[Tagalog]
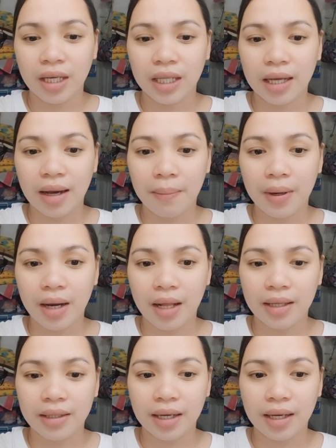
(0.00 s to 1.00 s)
na ang
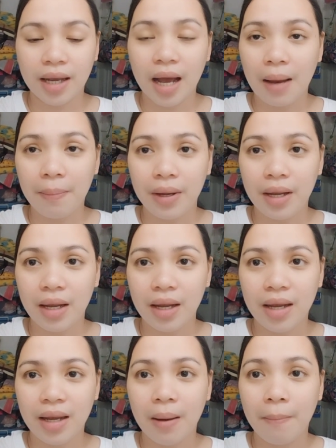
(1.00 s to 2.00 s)
pangalan niya ay Happy
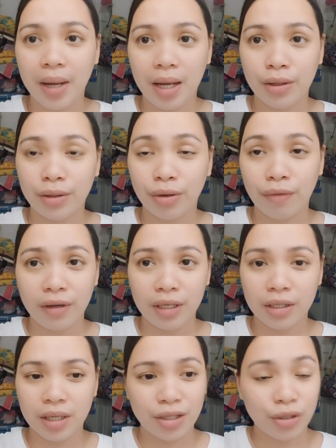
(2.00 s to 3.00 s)
Melon Official.